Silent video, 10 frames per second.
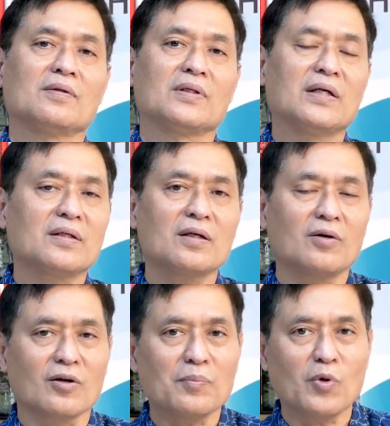ในเรื่อง
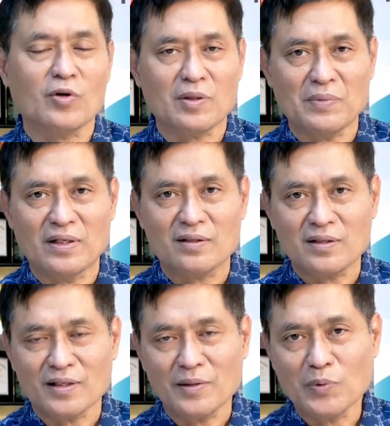ของลำโพงยังมี
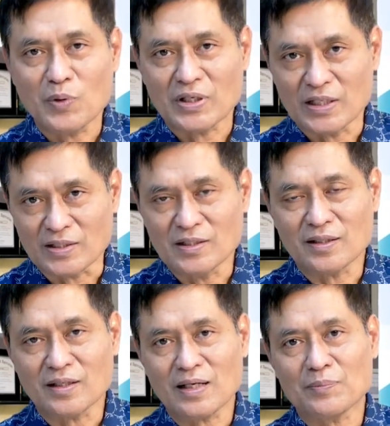เรื่องให้พูดอีกเย
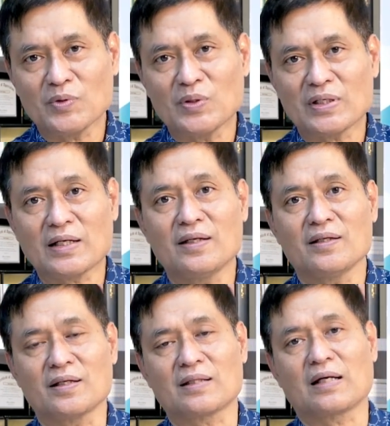อะนะครับโดยรายละ
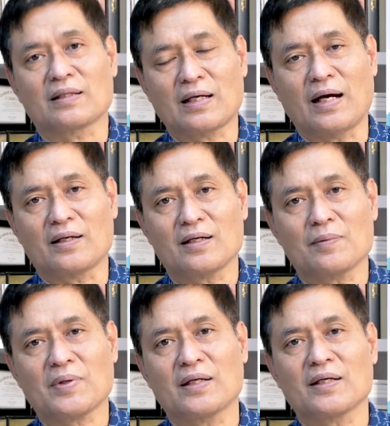เอียดต่างๆนะครั
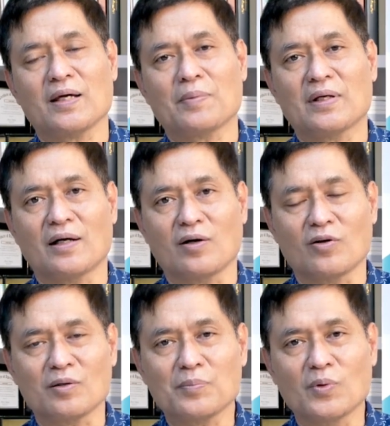บการแก้ปัญหาข
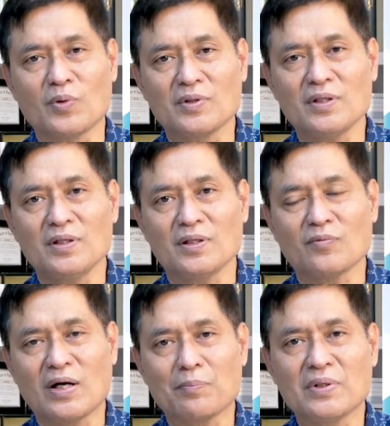องลำโพงที่
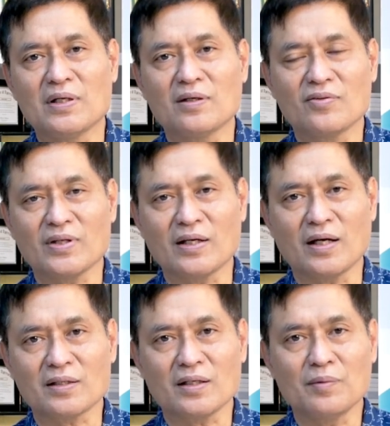วางพื้นแล้วเสียง
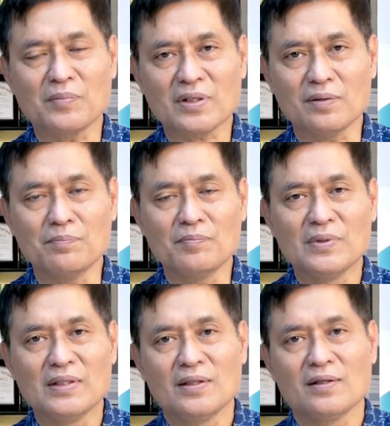อาจจะอึมครึม
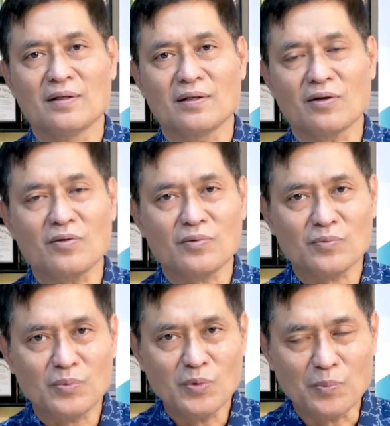แล้ว
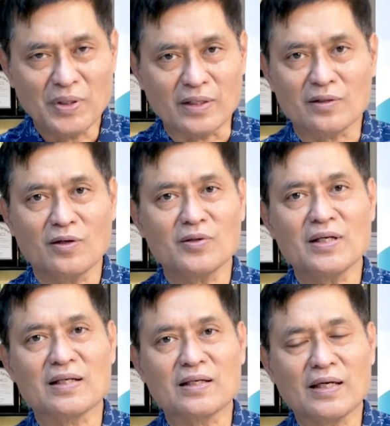ผู้ผลิตเขา
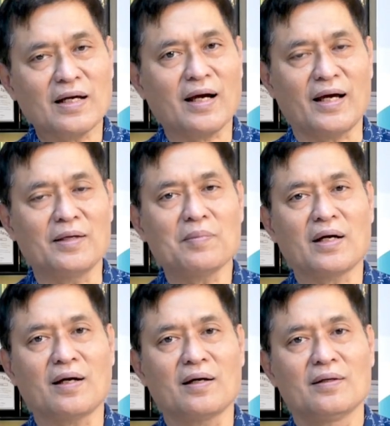ได้แก้ไข
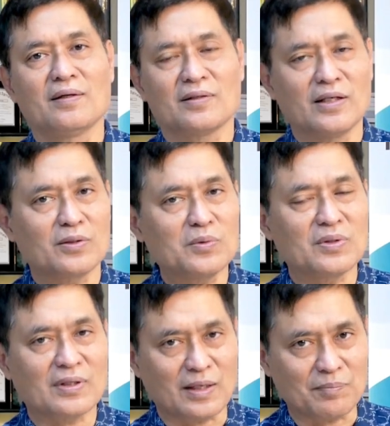มาในรุ่น
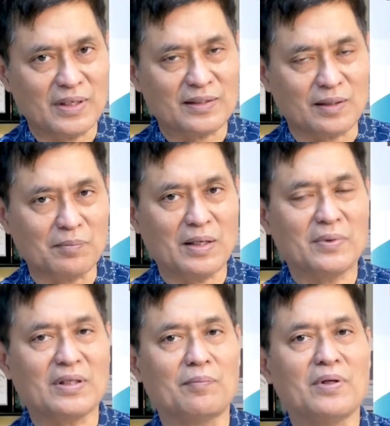ถัดมาถัดมา
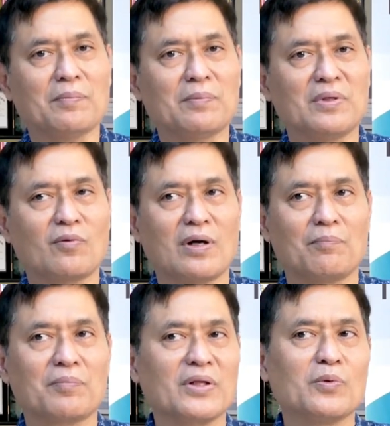มันทำให้มันมีความ
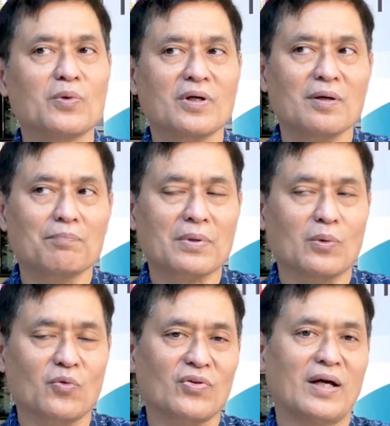พริ้ว แล้วก็โป
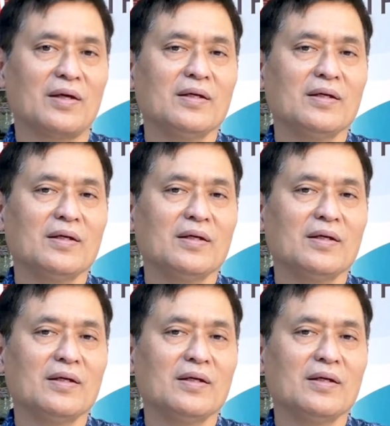ร่งใส